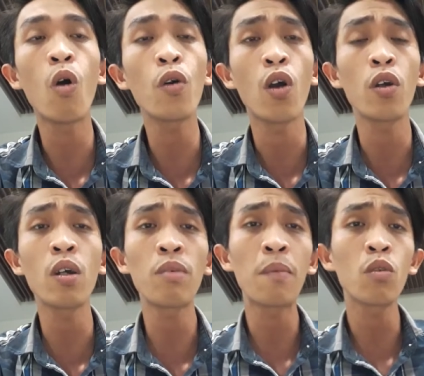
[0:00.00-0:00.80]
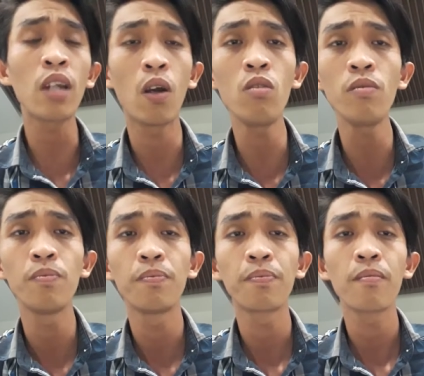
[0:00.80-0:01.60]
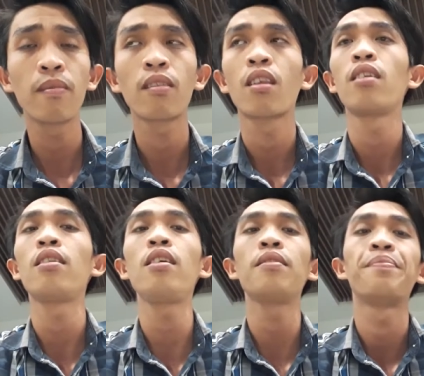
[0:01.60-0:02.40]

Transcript: bo nhọn trong năm nước tiểu đó.